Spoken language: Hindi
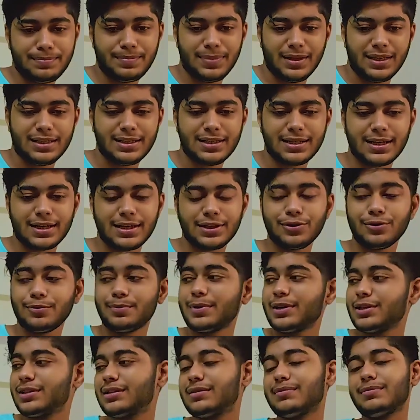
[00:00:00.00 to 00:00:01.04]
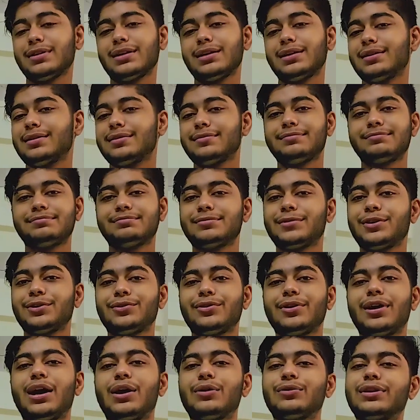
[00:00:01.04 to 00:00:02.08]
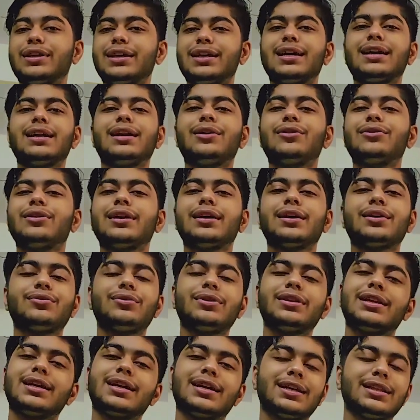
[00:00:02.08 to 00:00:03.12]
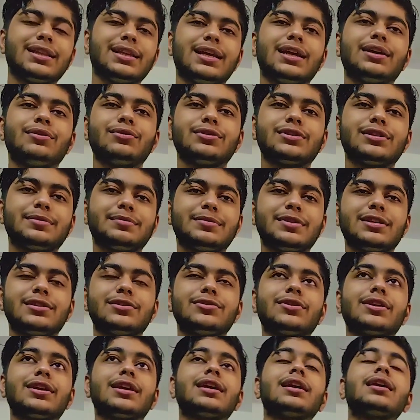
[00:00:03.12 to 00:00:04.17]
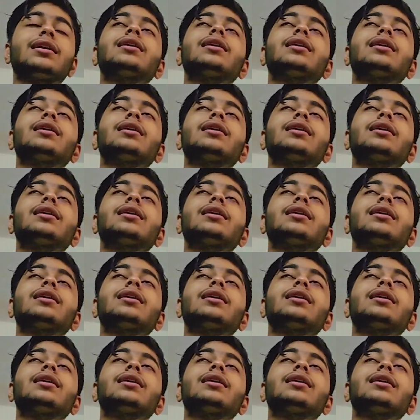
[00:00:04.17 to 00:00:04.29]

पीजी की तो पीजी में यू नो आउटिंग अलाउड है कोई दिक्कत नहीं है वो सब चीज़ों की